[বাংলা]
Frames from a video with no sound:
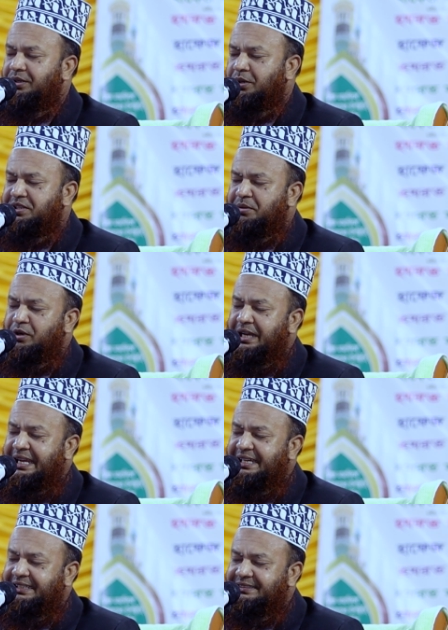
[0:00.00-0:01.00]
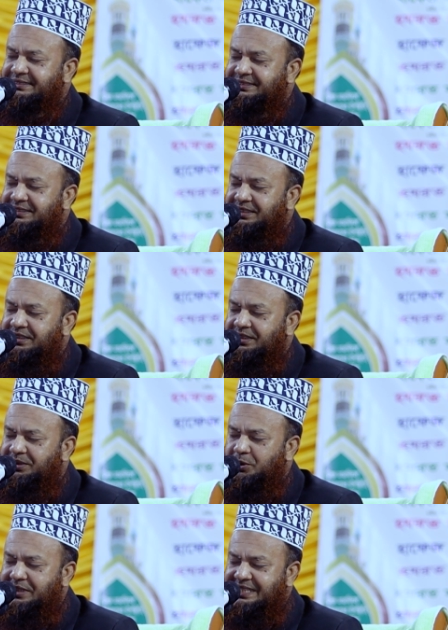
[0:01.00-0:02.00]
কথা বলেন
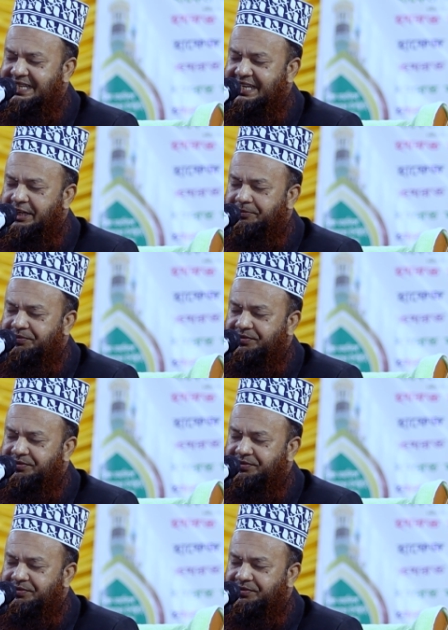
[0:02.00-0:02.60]
দুটা দিলে